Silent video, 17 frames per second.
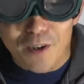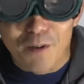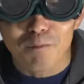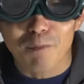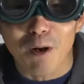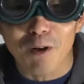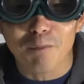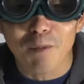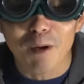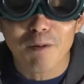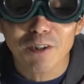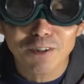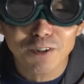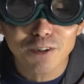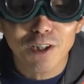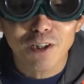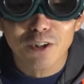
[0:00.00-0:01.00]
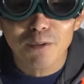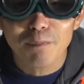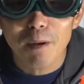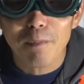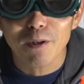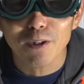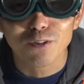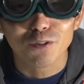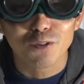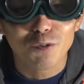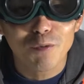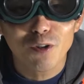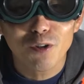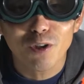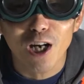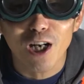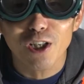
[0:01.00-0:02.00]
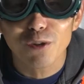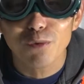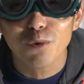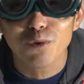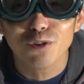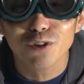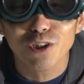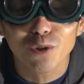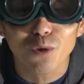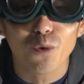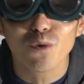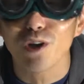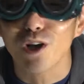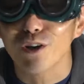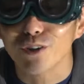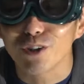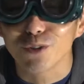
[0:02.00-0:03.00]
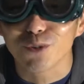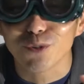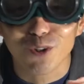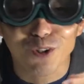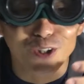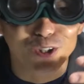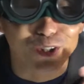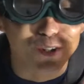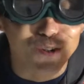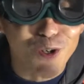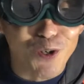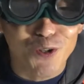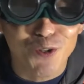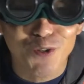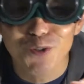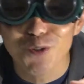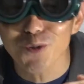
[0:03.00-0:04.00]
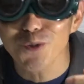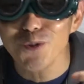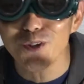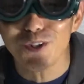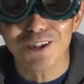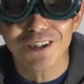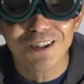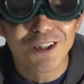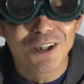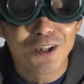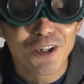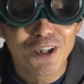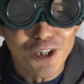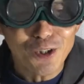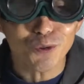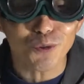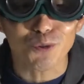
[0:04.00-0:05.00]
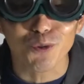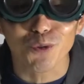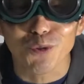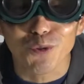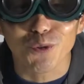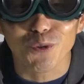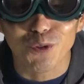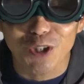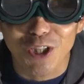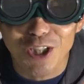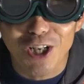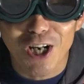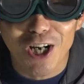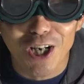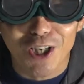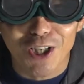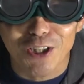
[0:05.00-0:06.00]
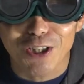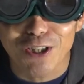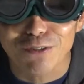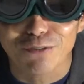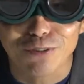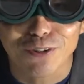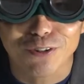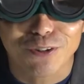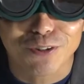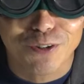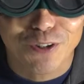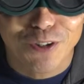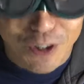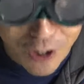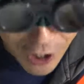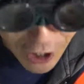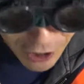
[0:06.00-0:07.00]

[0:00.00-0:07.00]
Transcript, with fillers: まあ、マースパパスの夢のカリフォルニアの音楽に乗せてですね、なんか非常にいいことのように描かれてるんですよ。